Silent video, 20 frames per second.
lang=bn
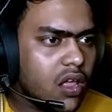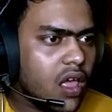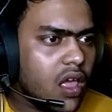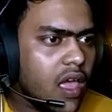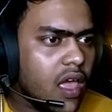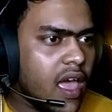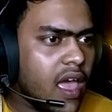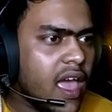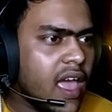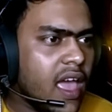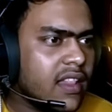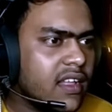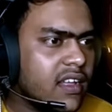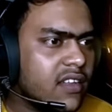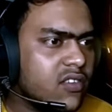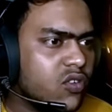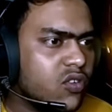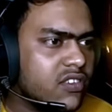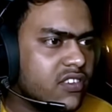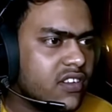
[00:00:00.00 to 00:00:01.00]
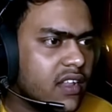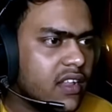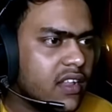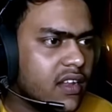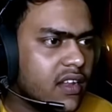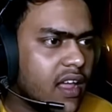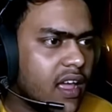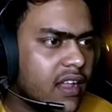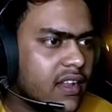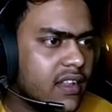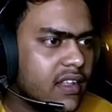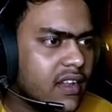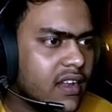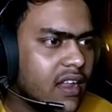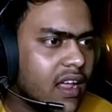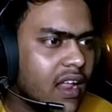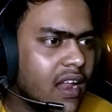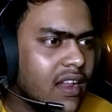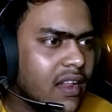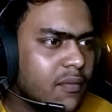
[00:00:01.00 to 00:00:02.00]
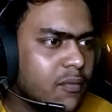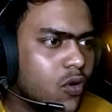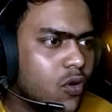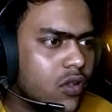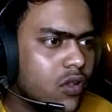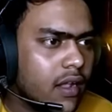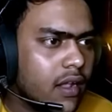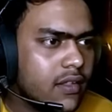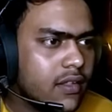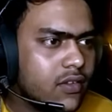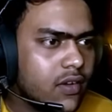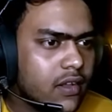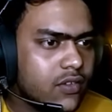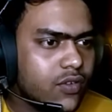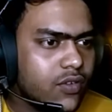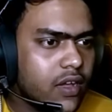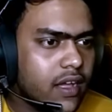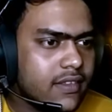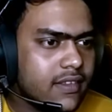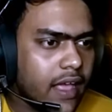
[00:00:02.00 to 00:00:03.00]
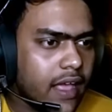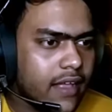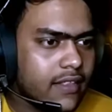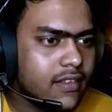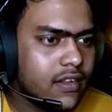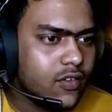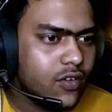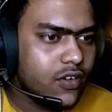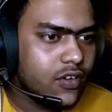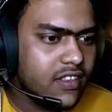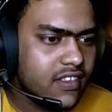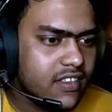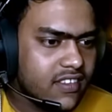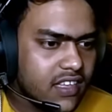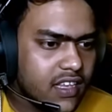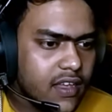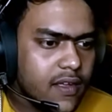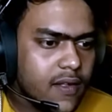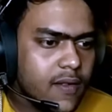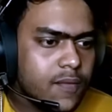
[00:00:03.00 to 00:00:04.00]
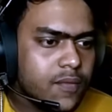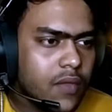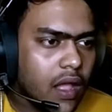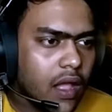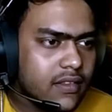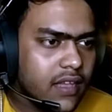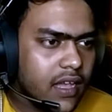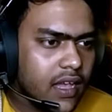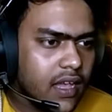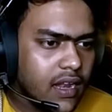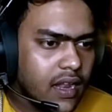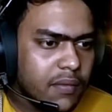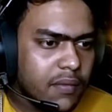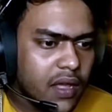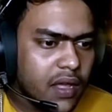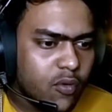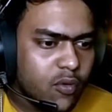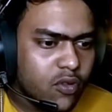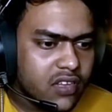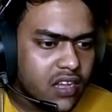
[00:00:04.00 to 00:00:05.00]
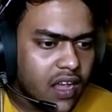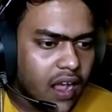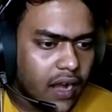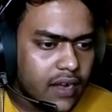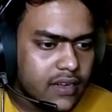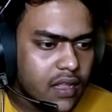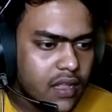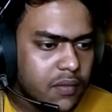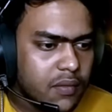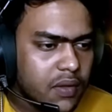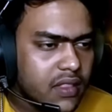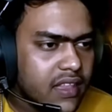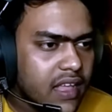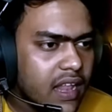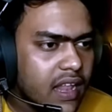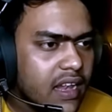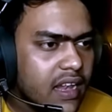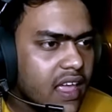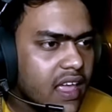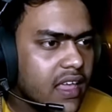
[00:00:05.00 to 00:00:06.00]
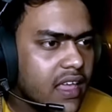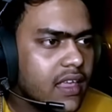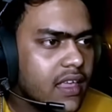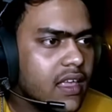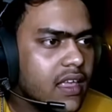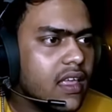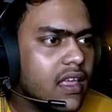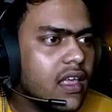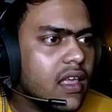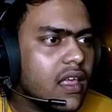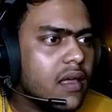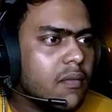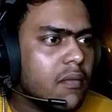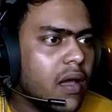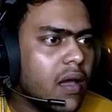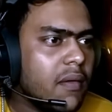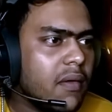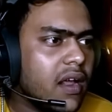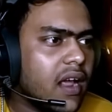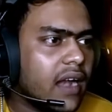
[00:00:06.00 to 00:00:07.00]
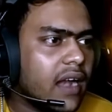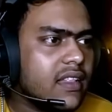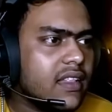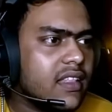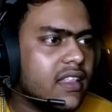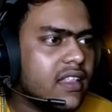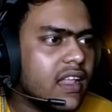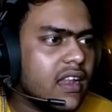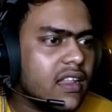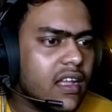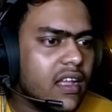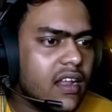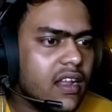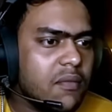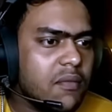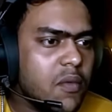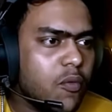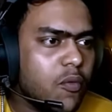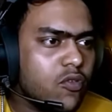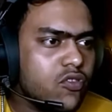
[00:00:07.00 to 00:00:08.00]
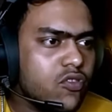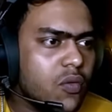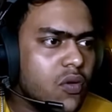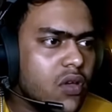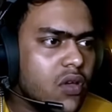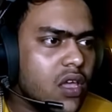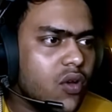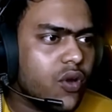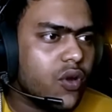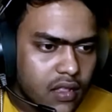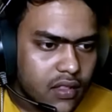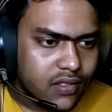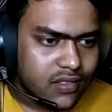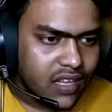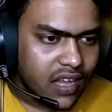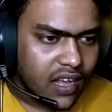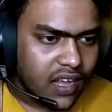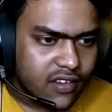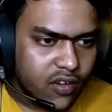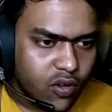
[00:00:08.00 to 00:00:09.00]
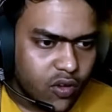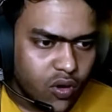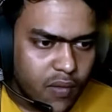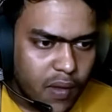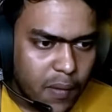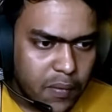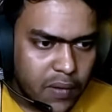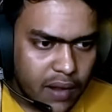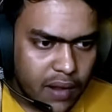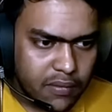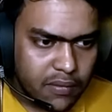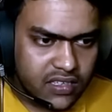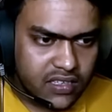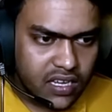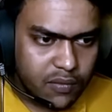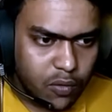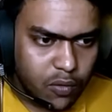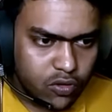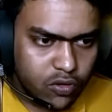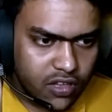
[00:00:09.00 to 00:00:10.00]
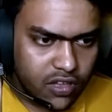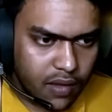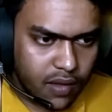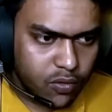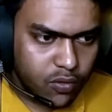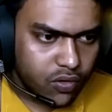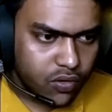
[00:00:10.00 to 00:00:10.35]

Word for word: এ এদিকে ঢুকিস না এদিকে না এদিকে না আরে ভুল জাল ঢোকায় ঢুকে গেছে অ্যাক্সিডেন্ট করে দিয়েছি আচ্ছা এখানে আমাকে বলছে গাড়িতে আমার তেল নেই ভাই আমার গাড়িতে তেল না থাকলে আমি পৌঁছাবো কি করে ঠিক আছে কোনো ব্যাপার না আমরা ঠিক পৌঁছে যাবো